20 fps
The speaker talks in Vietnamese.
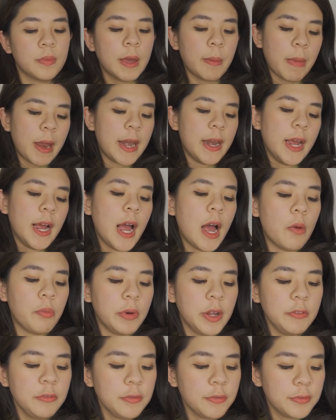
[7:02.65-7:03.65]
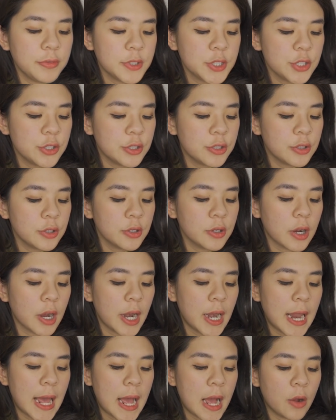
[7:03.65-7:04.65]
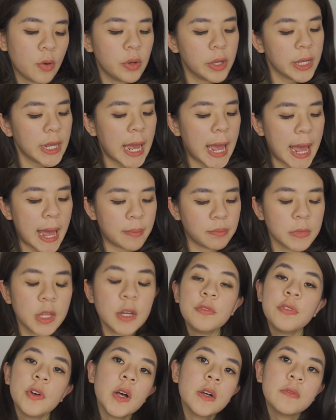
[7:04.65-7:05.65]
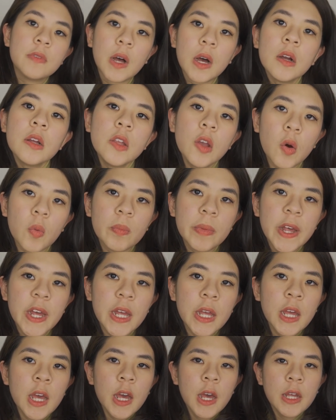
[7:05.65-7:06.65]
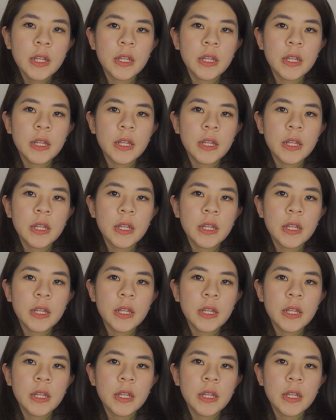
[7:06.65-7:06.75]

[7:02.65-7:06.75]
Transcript: các bạn đang học đến chương gọi là nguyên hàm phân và ứng dụng đi